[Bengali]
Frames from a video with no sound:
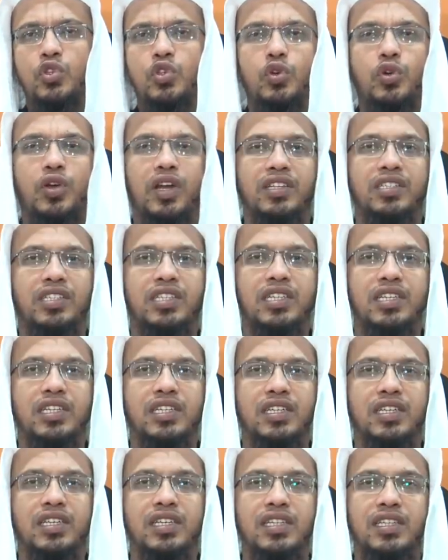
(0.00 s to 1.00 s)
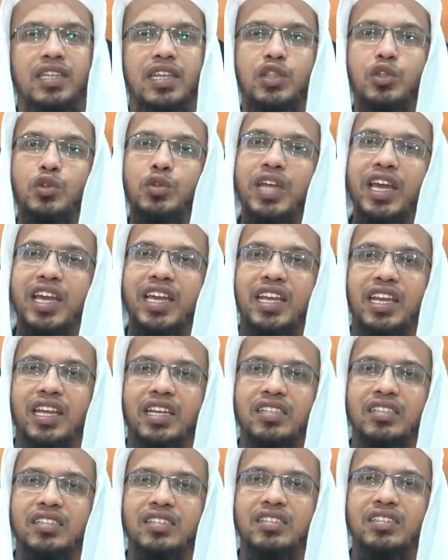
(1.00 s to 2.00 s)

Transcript: চোখ আছে কিন্তু দেখে না